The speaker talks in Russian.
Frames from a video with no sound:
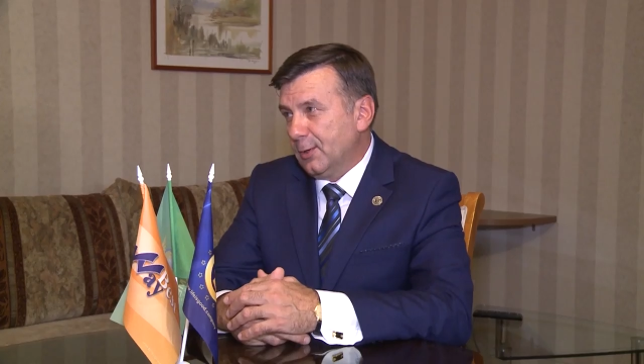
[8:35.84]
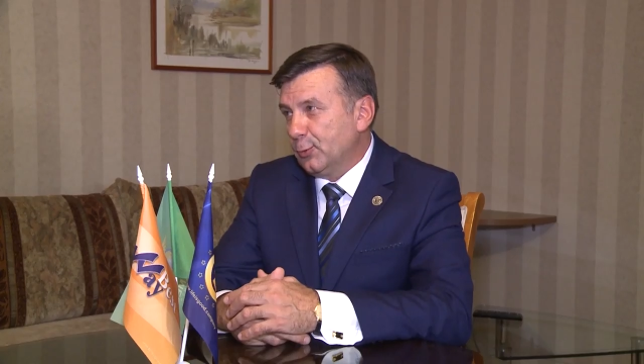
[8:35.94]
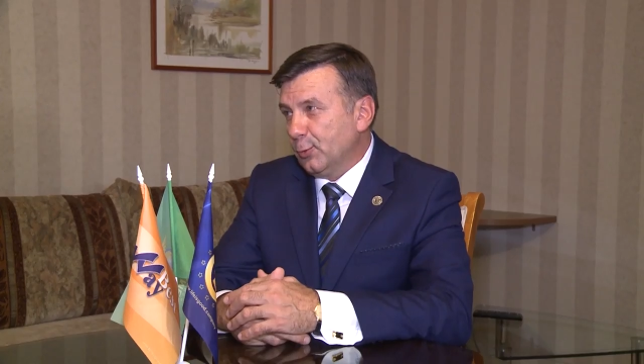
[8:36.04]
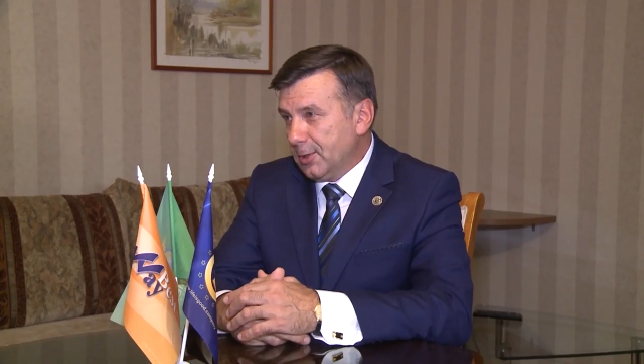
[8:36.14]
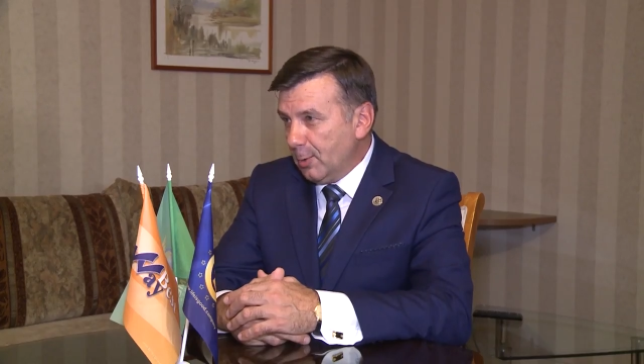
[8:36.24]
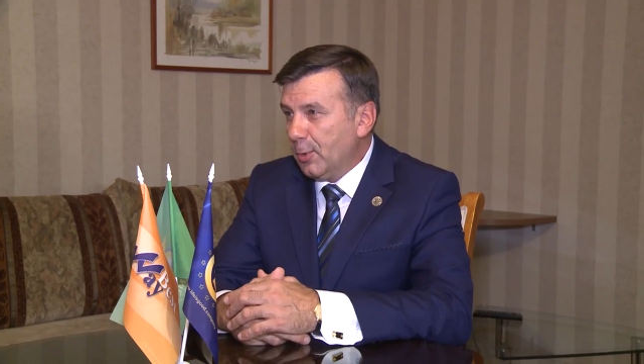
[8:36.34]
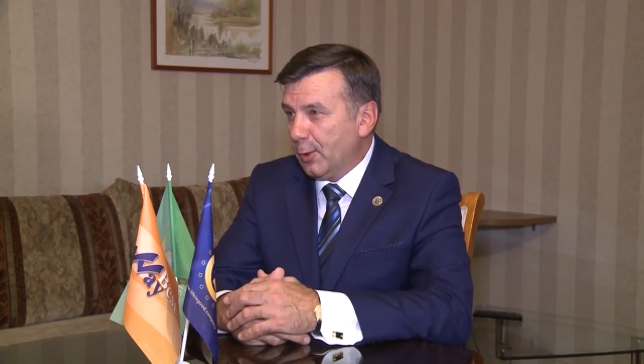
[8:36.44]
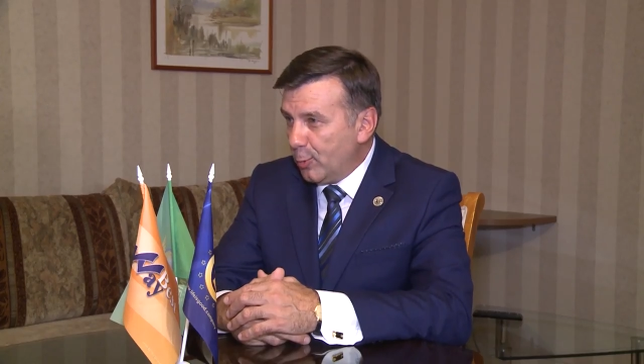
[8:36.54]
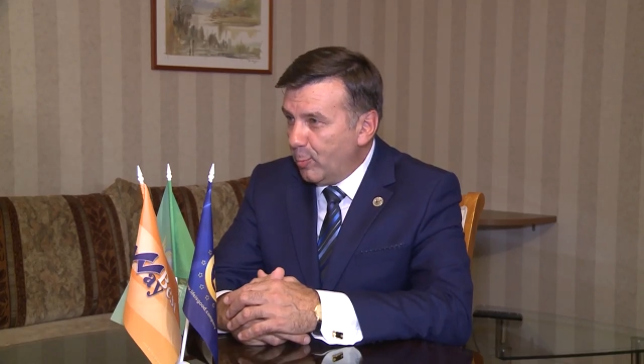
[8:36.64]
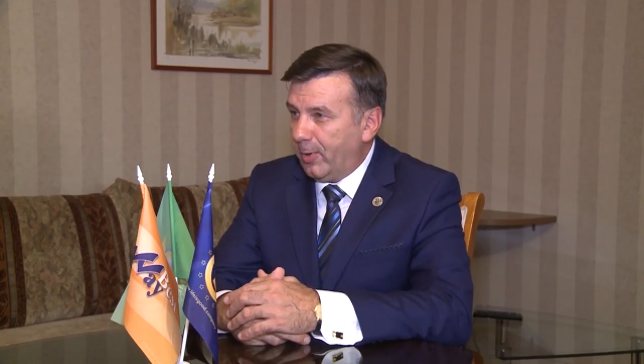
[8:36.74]
но я
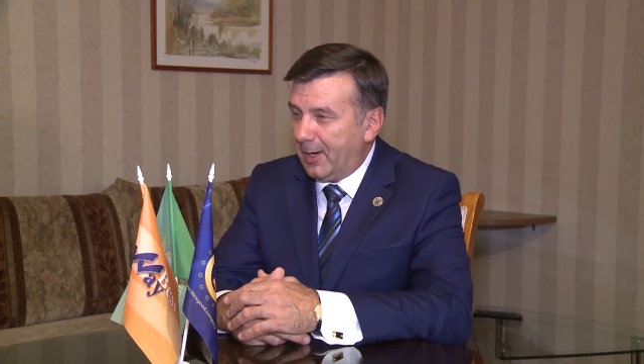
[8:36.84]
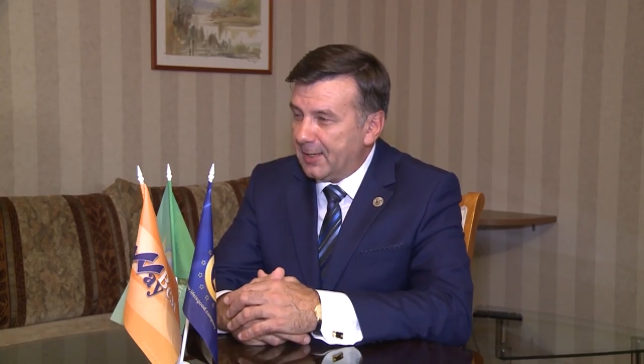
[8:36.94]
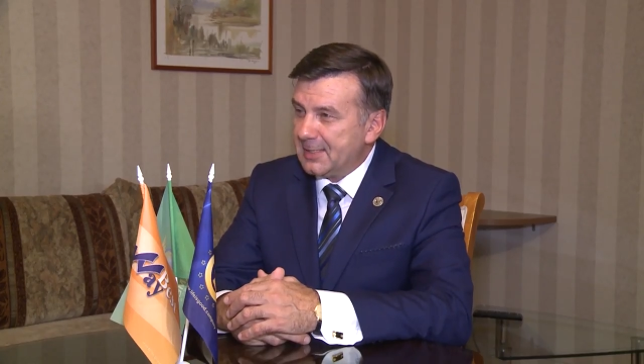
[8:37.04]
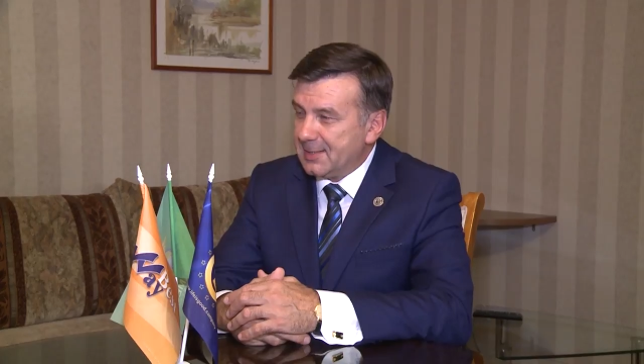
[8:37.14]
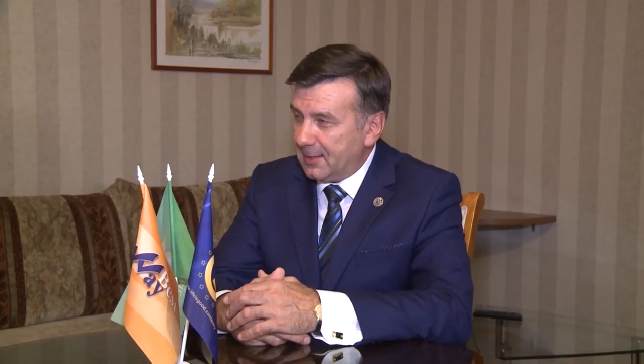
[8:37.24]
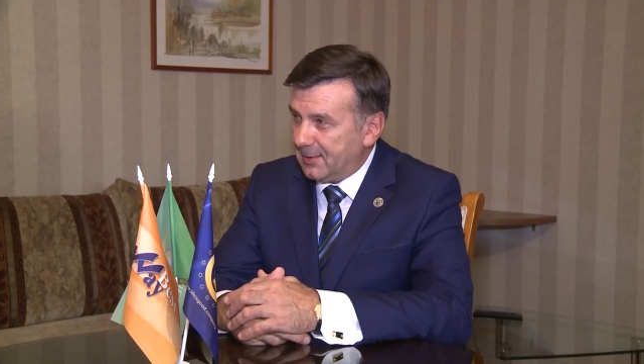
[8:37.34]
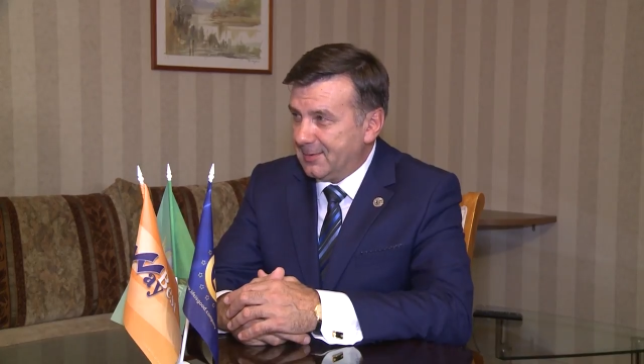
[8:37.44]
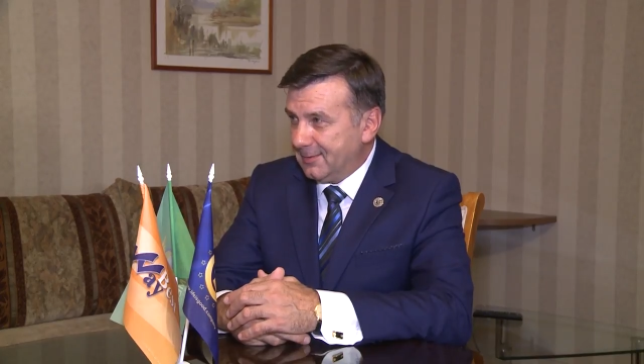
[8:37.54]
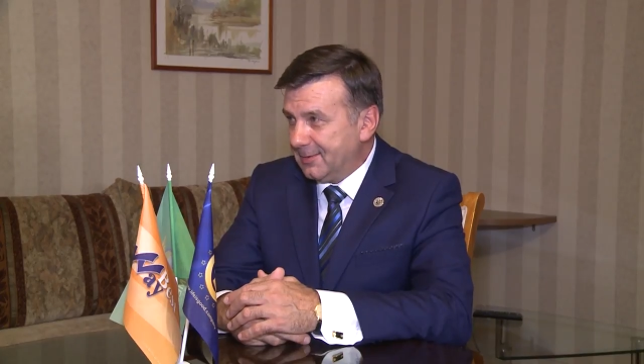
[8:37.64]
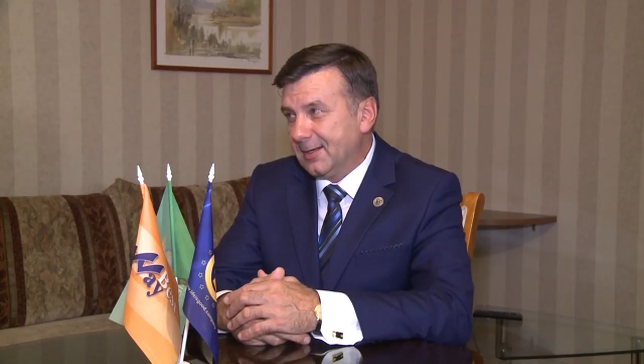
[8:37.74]
могу
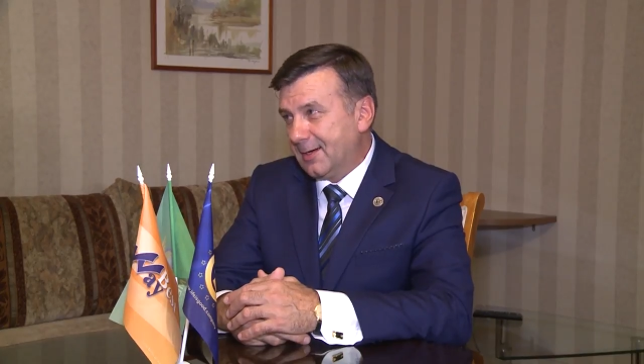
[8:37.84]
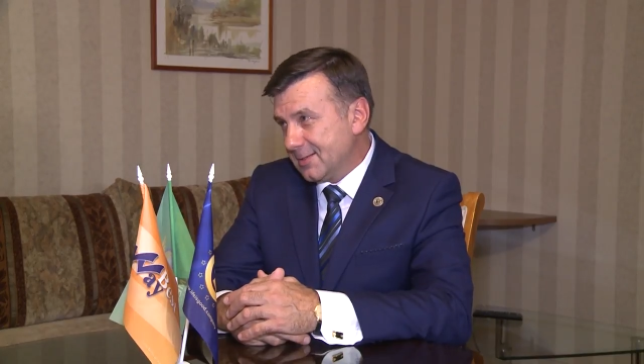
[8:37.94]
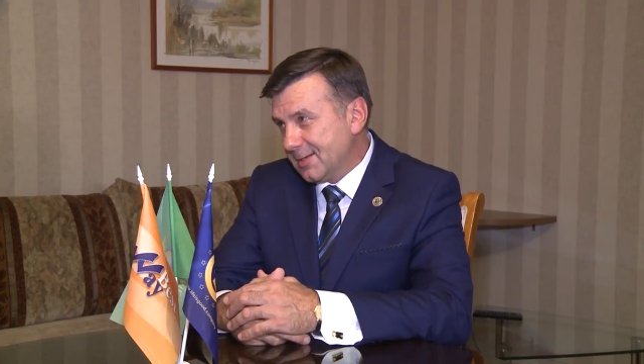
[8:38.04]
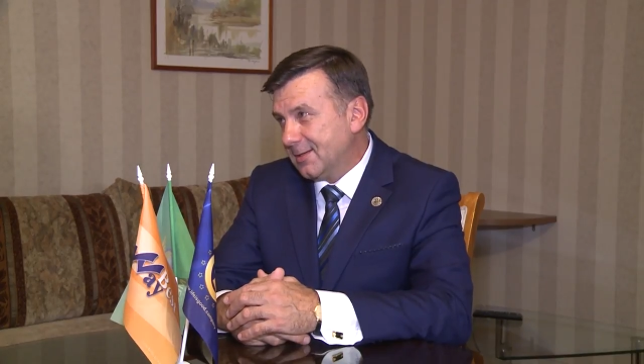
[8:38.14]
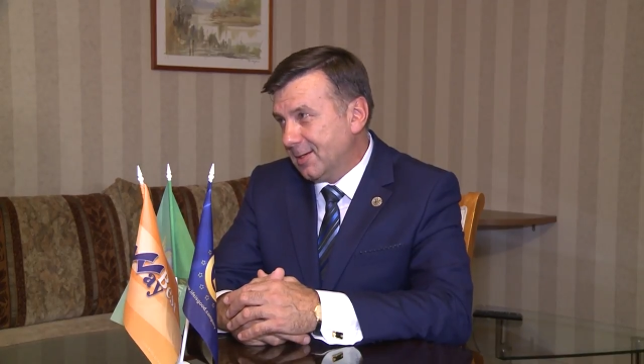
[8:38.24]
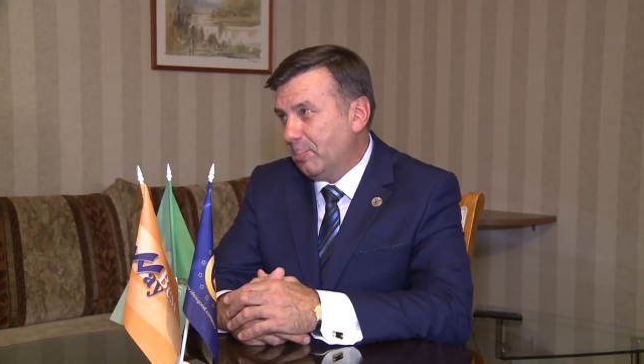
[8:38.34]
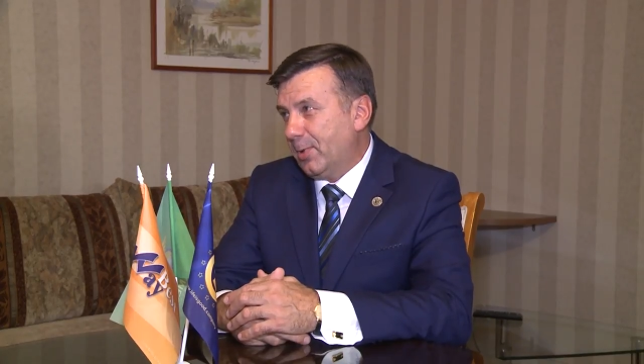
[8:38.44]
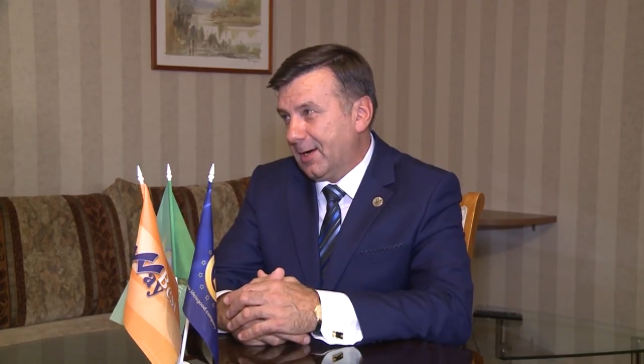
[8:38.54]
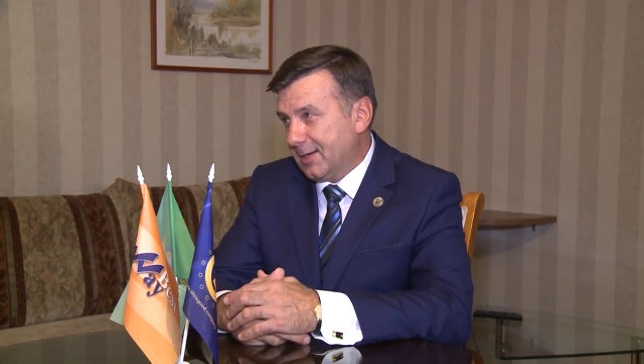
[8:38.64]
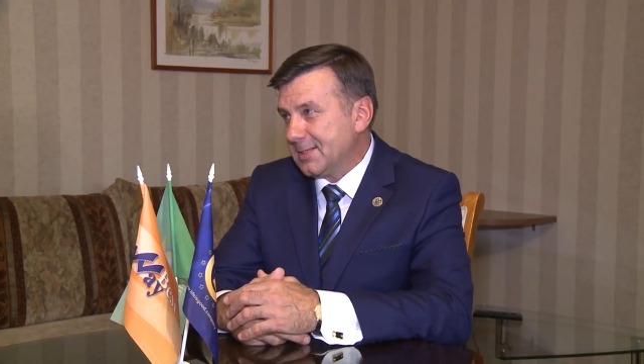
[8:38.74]
показать, не доказать, а
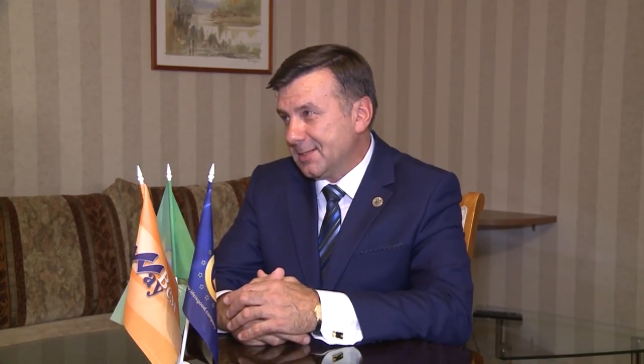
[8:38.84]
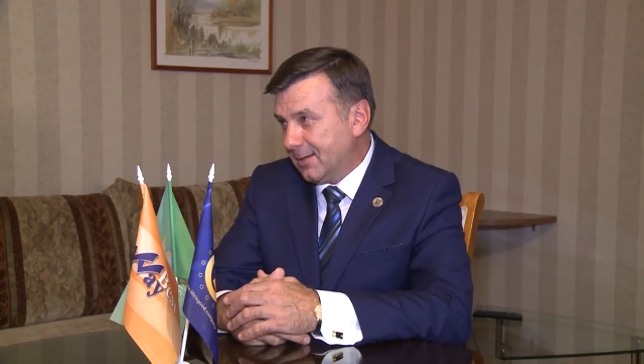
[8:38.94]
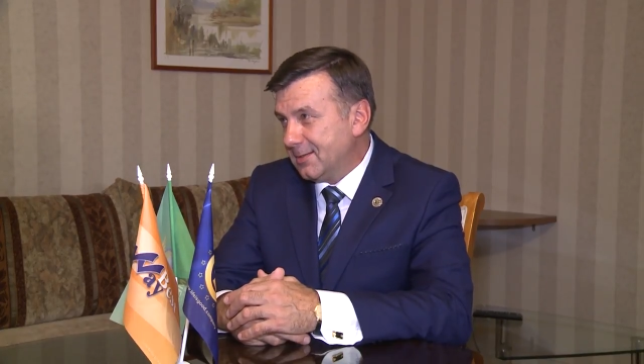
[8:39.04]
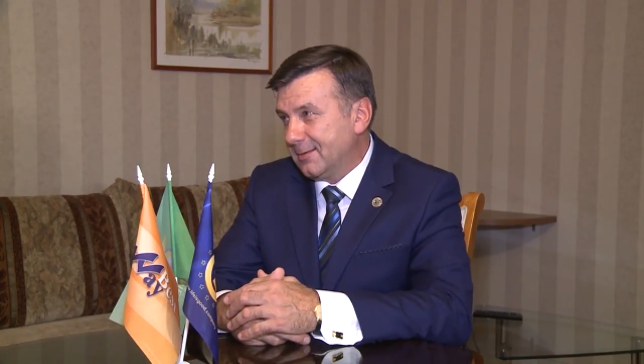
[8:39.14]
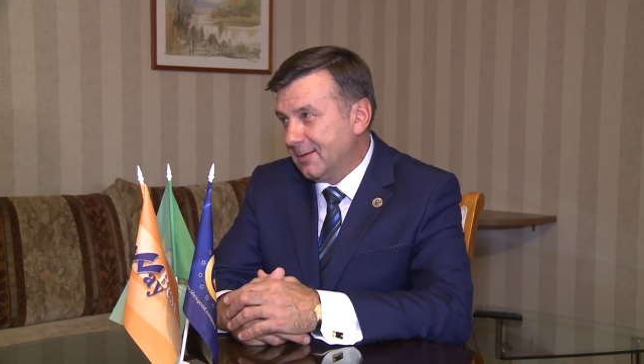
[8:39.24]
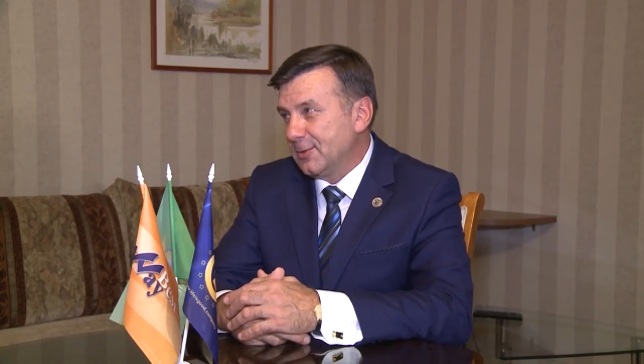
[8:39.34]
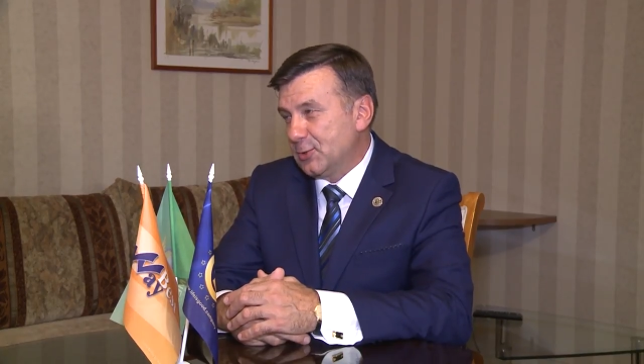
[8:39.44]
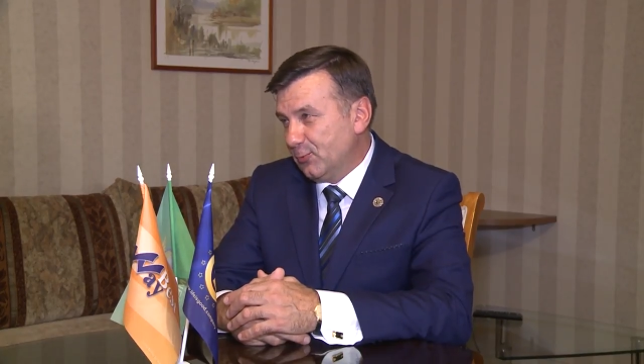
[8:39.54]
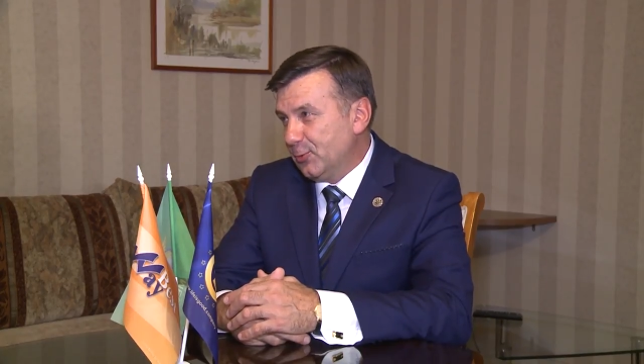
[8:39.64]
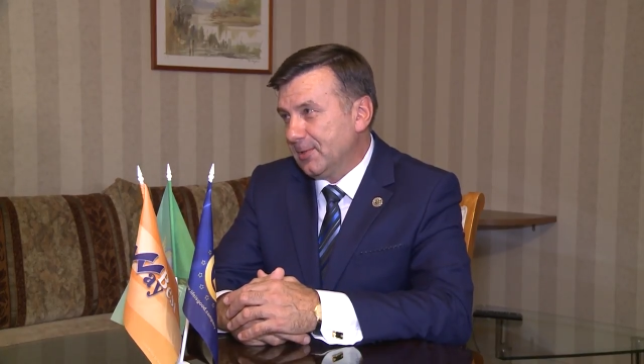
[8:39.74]
показать,
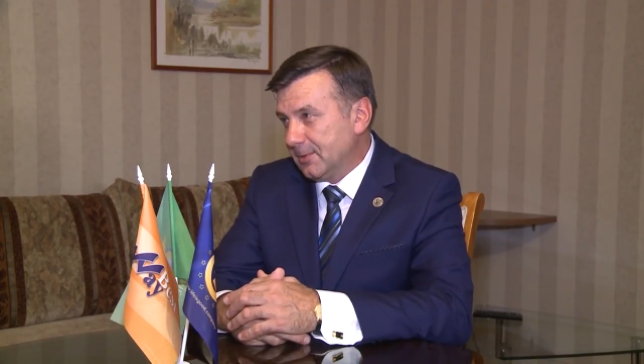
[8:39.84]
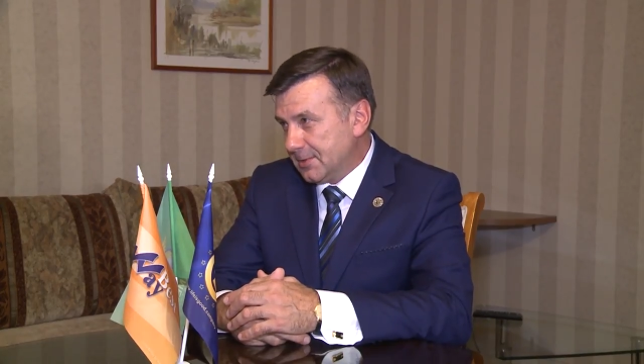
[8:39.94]
чего я